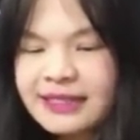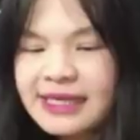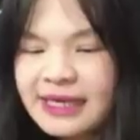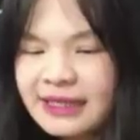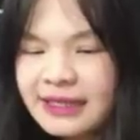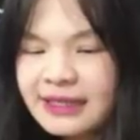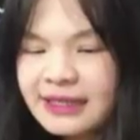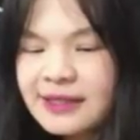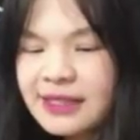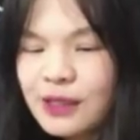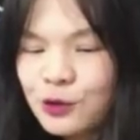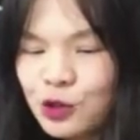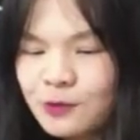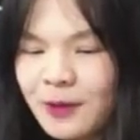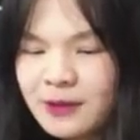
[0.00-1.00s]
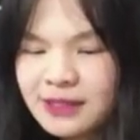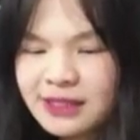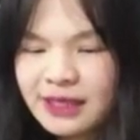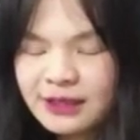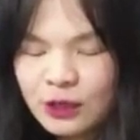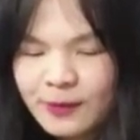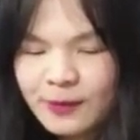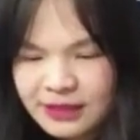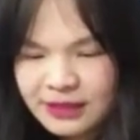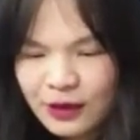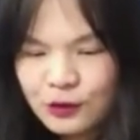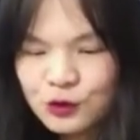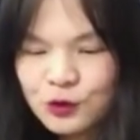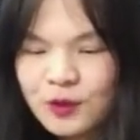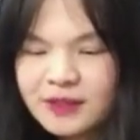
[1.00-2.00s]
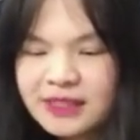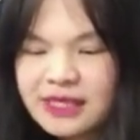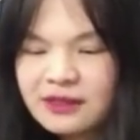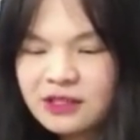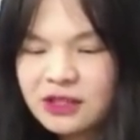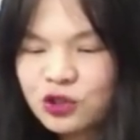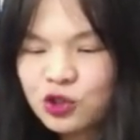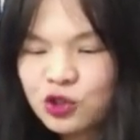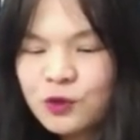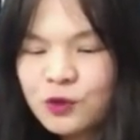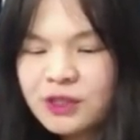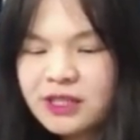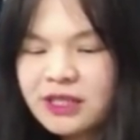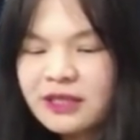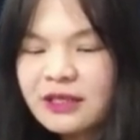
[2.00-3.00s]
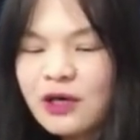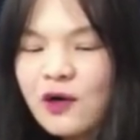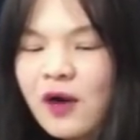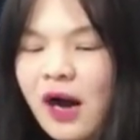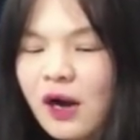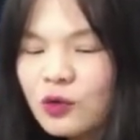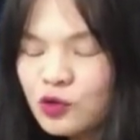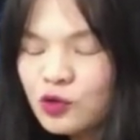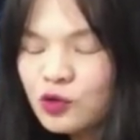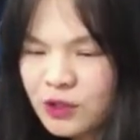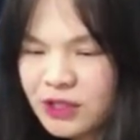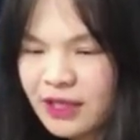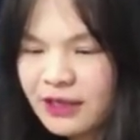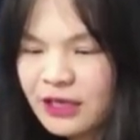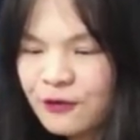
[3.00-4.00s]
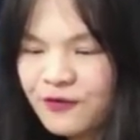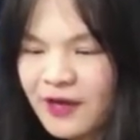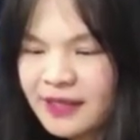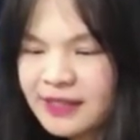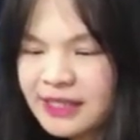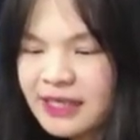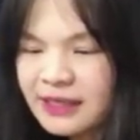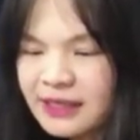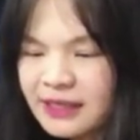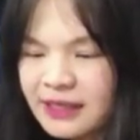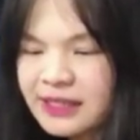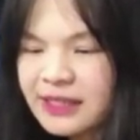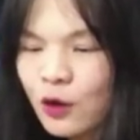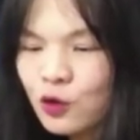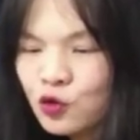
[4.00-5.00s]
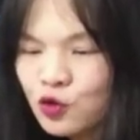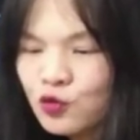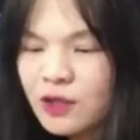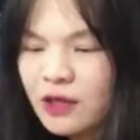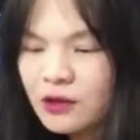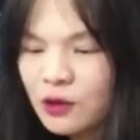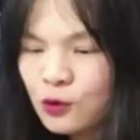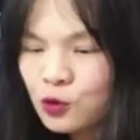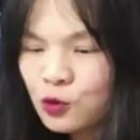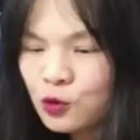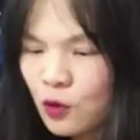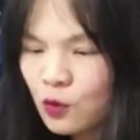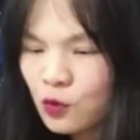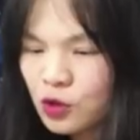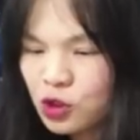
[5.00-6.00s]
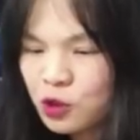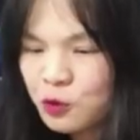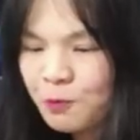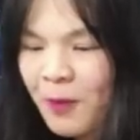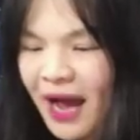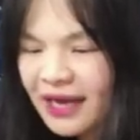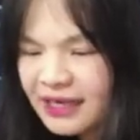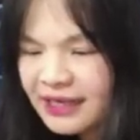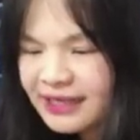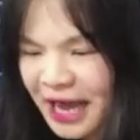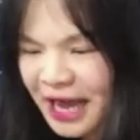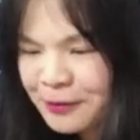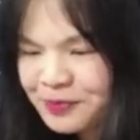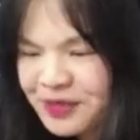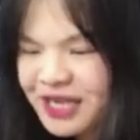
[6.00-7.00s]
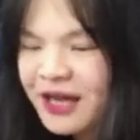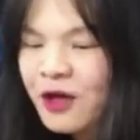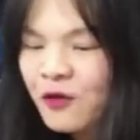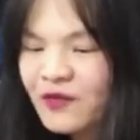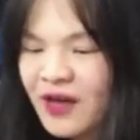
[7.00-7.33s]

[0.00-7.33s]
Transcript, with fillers: 再来听到《自由时报》今天头版头说，剑指中国渗透澳洲，成立反间谍小组，要投入超过十八亿台币，